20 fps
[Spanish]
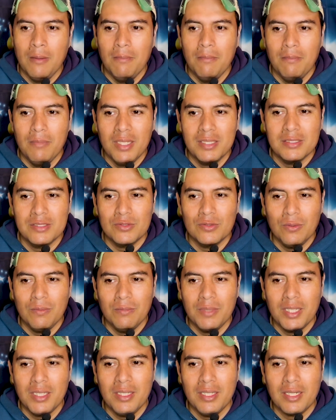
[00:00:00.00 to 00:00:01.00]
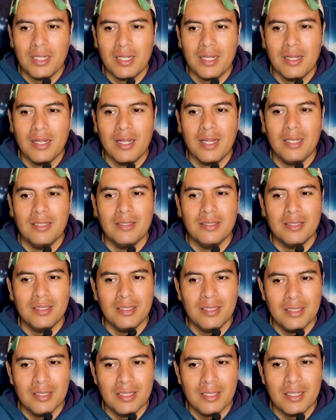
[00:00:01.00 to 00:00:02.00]
me asombra la
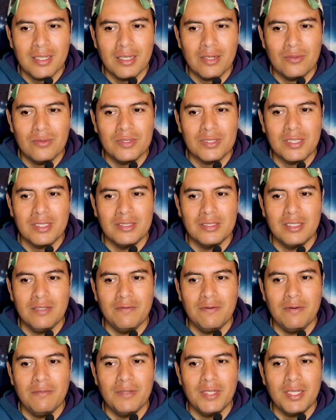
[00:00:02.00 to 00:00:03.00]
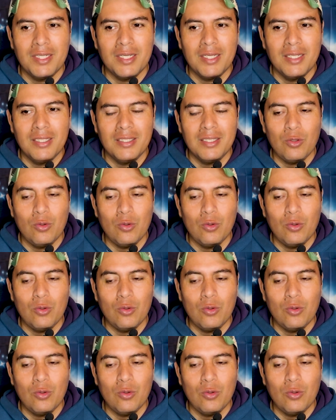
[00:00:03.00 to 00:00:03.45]
cantidad de carros que se fabrican